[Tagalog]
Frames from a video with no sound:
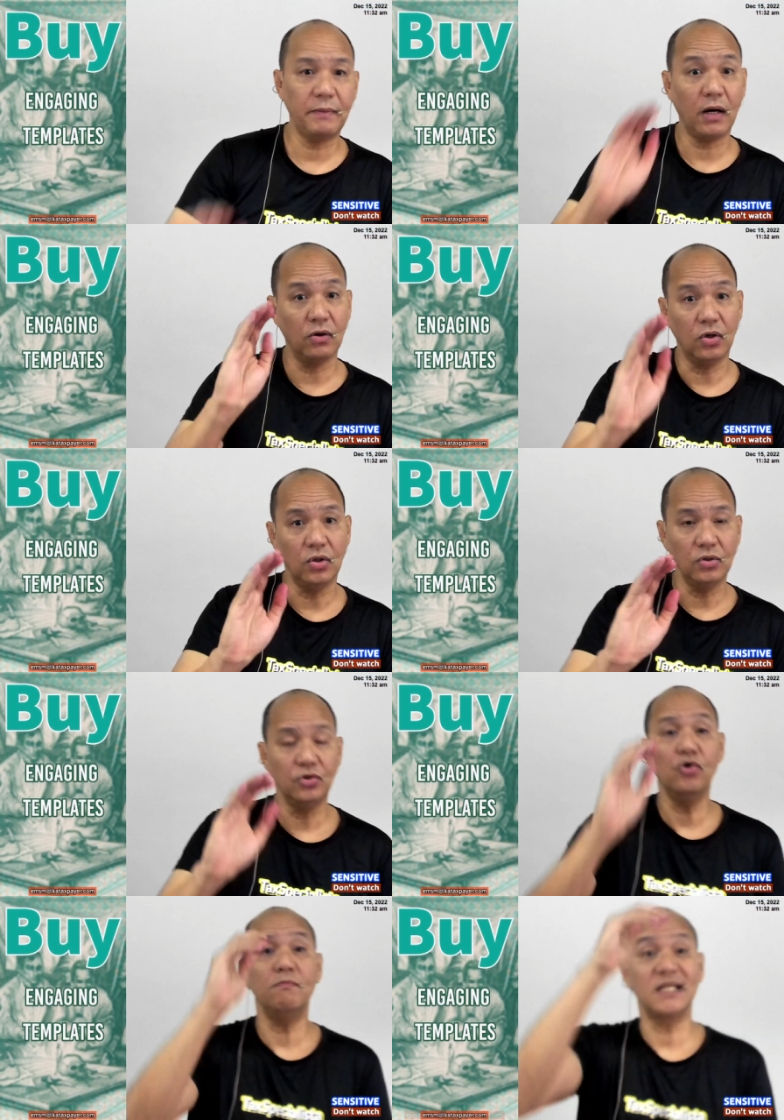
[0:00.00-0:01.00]
ako
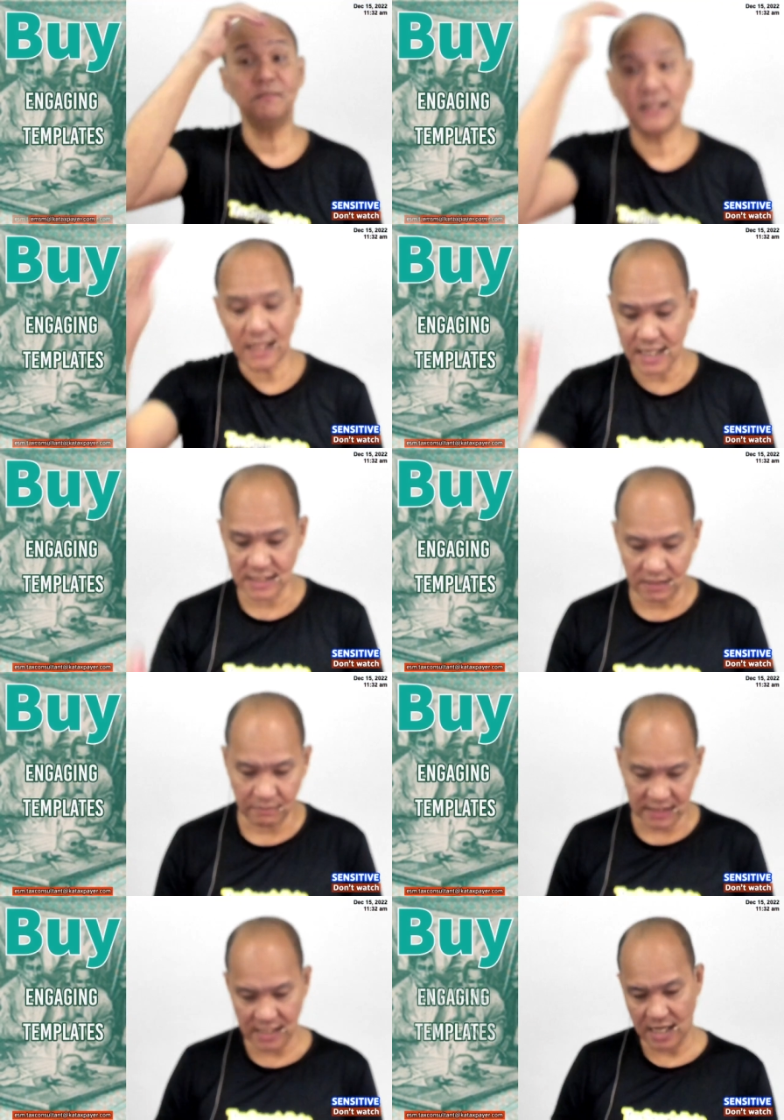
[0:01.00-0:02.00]
nung mas mataas na,
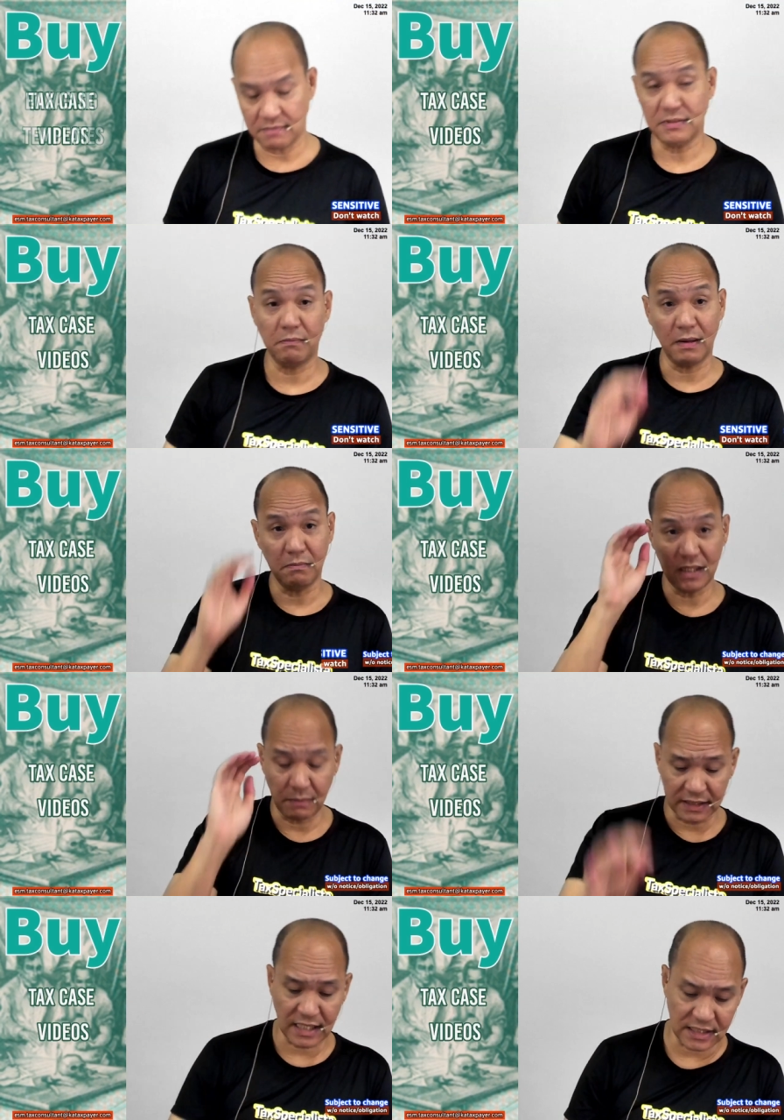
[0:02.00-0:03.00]
basa, na, na
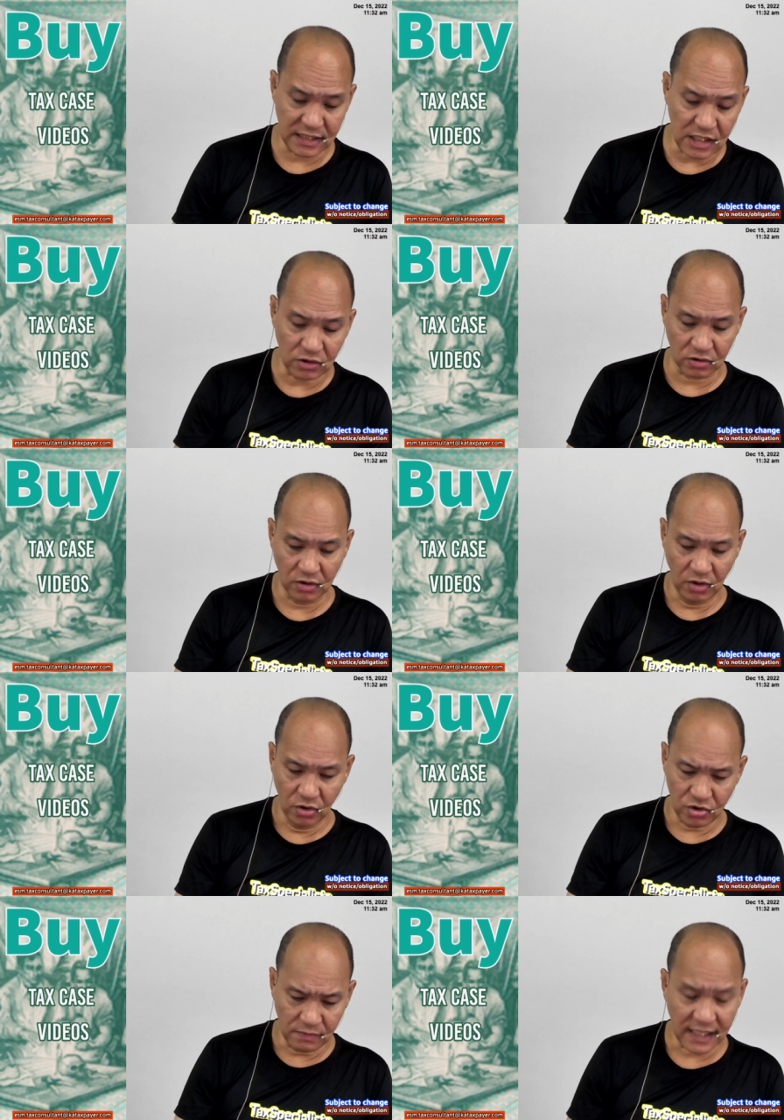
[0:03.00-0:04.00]
batas dito.
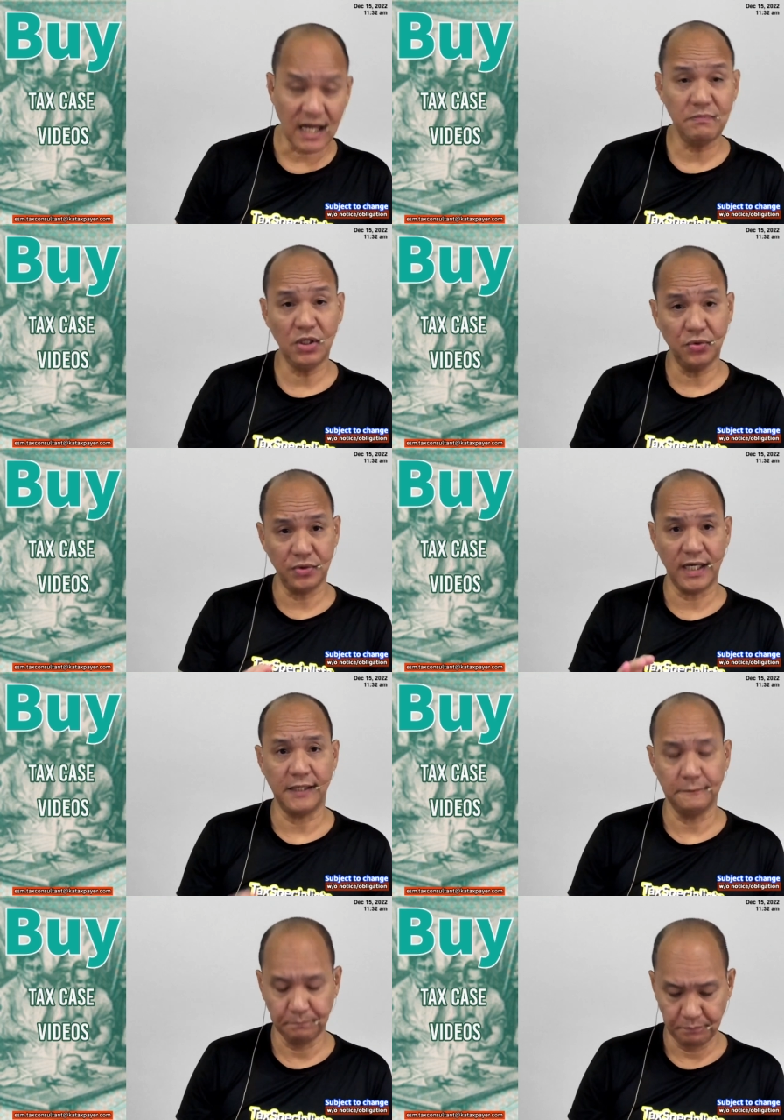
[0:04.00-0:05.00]
So marami ho
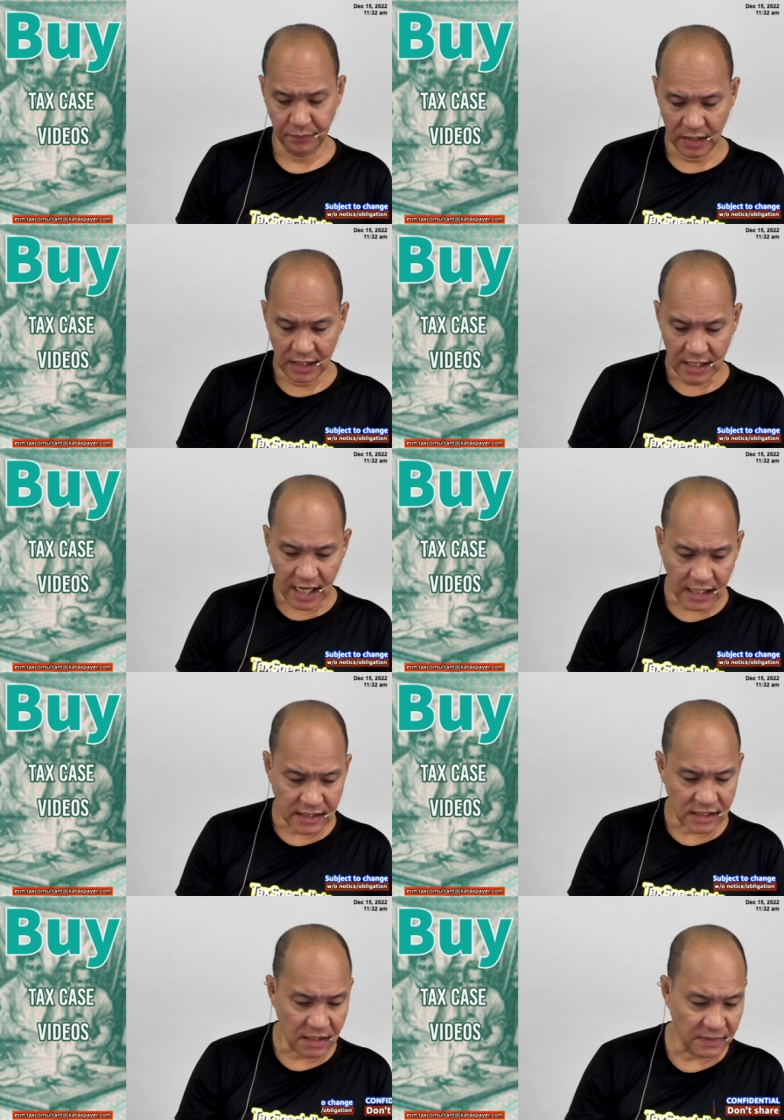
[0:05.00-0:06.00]
yan. Ang
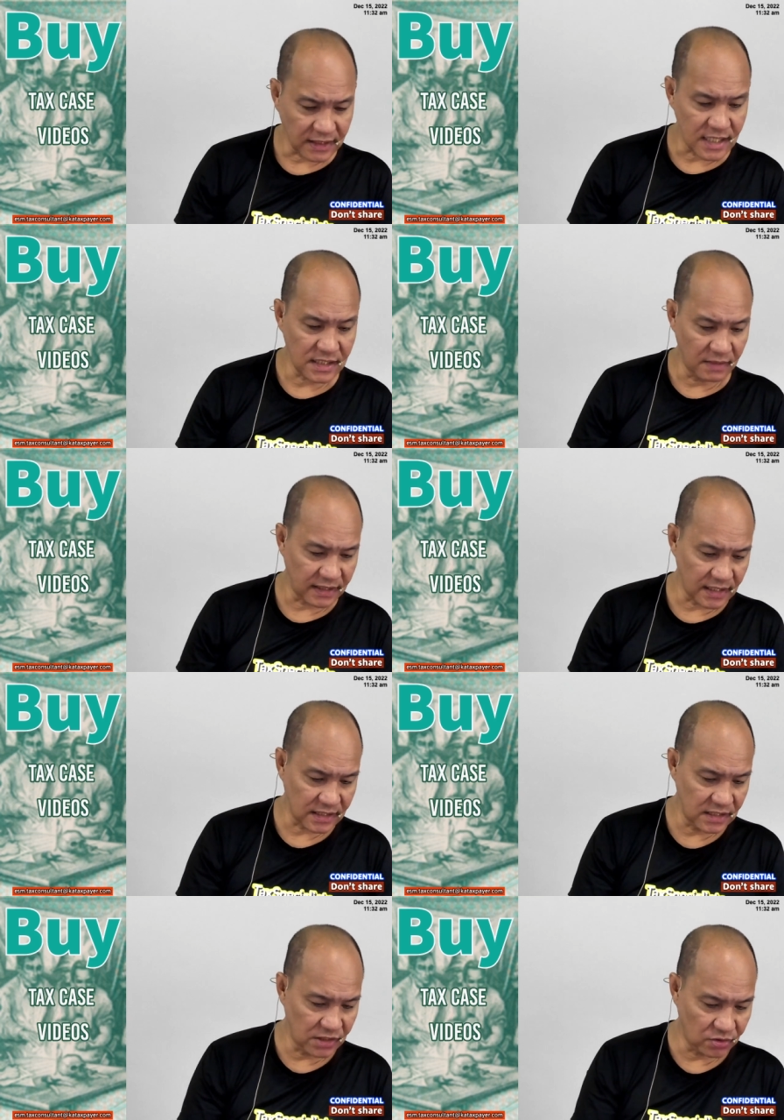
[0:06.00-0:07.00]
isa sa mataas na batas
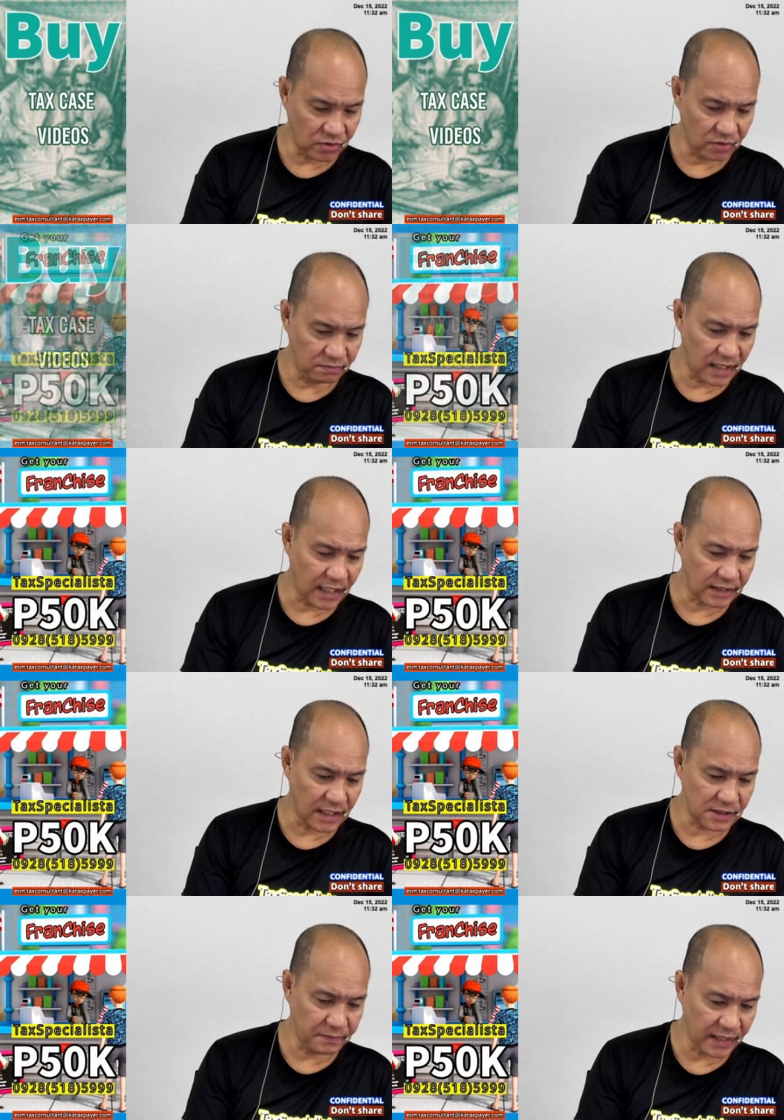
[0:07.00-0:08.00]
dito, mga
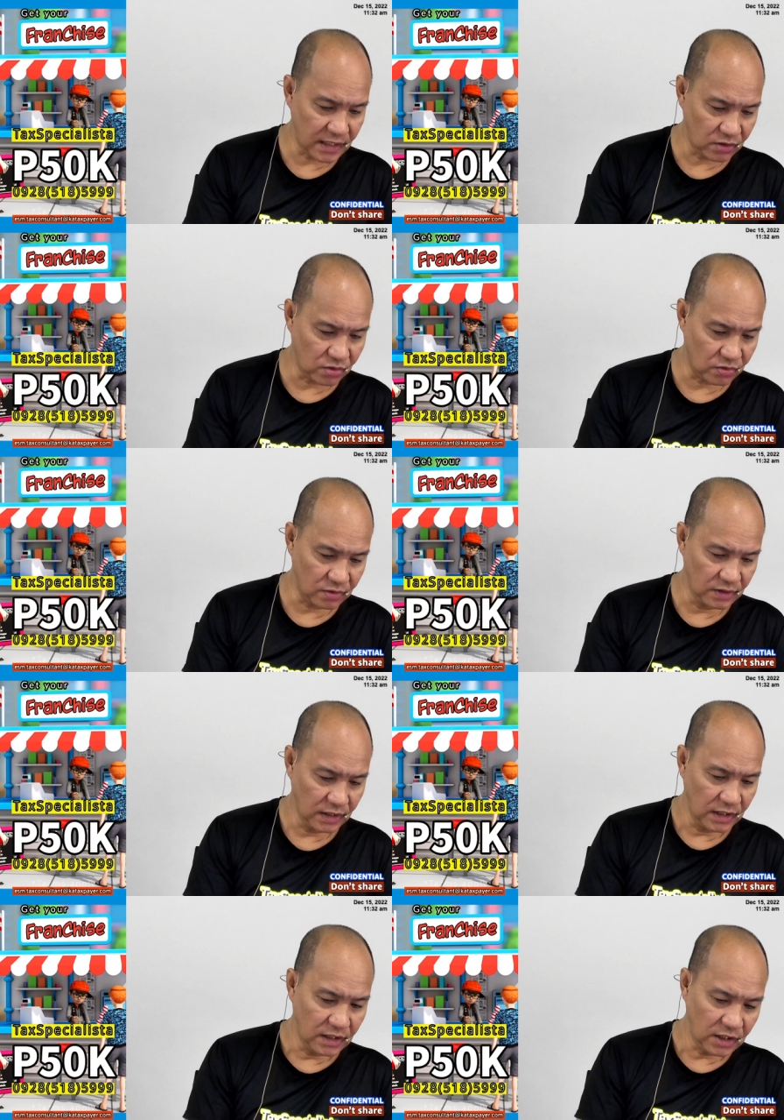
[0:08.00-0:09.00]
ka-taxpayer ko,
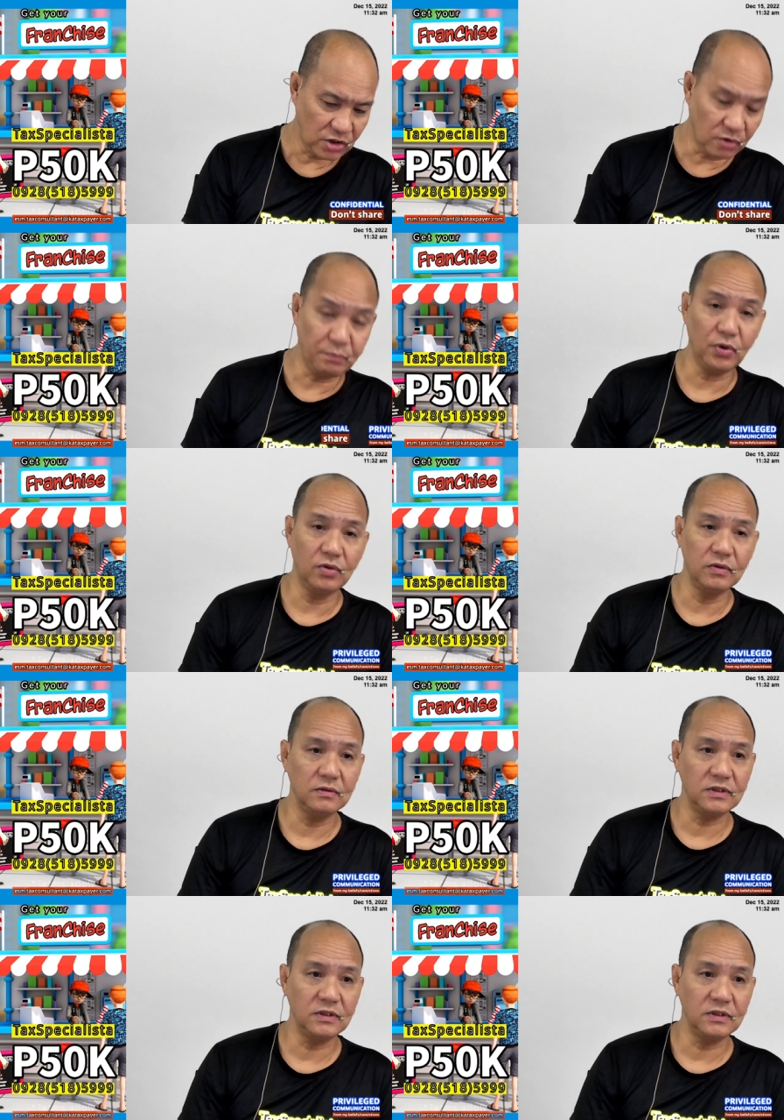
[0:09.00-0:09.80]
ito pong